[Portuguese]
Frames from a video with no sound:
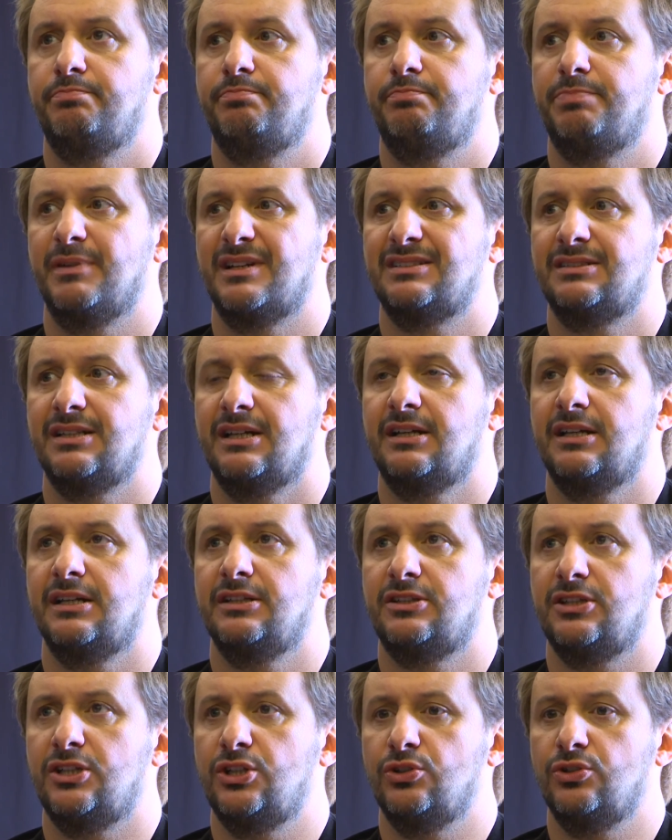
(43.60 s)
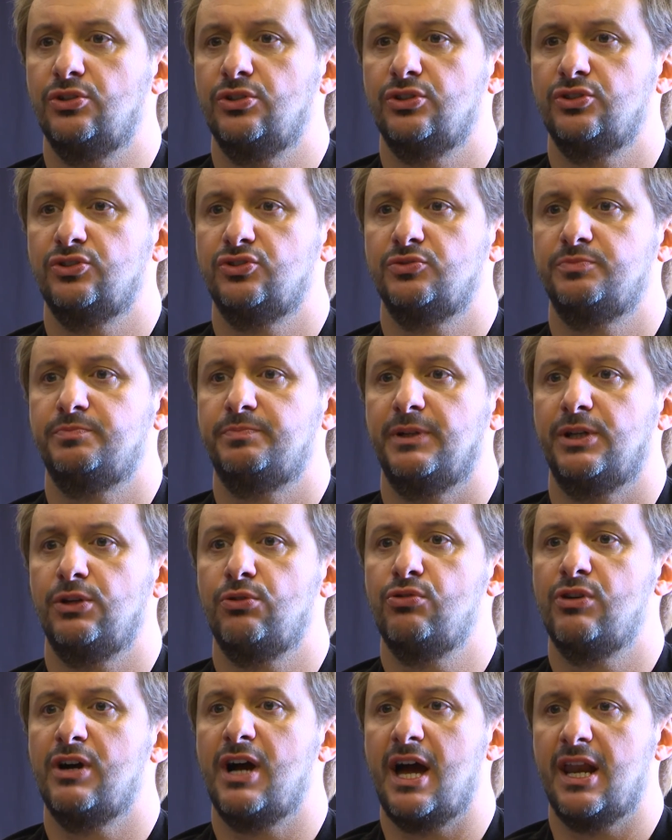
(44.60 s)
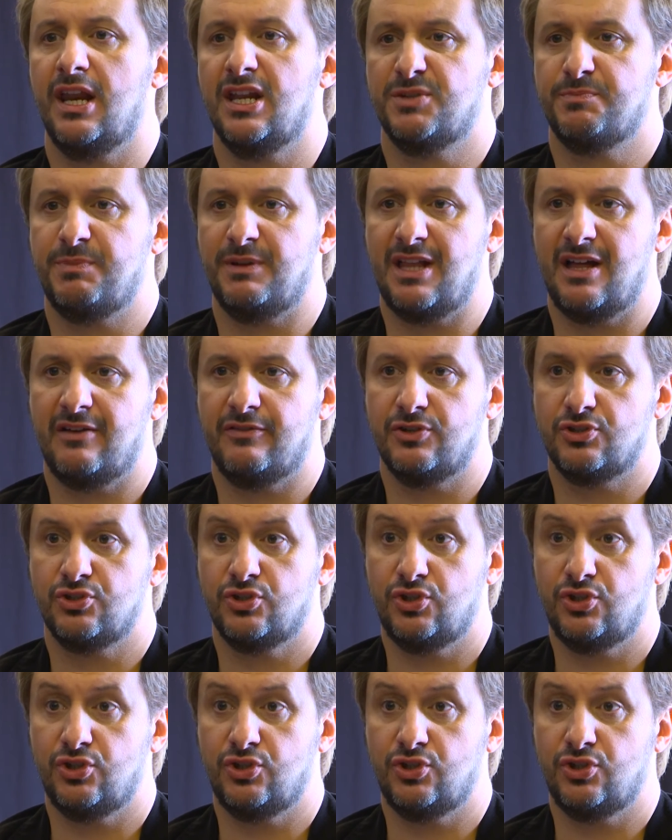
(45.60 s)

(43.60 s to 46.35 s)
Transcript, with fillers: para ser criterioso, para honrar as palavras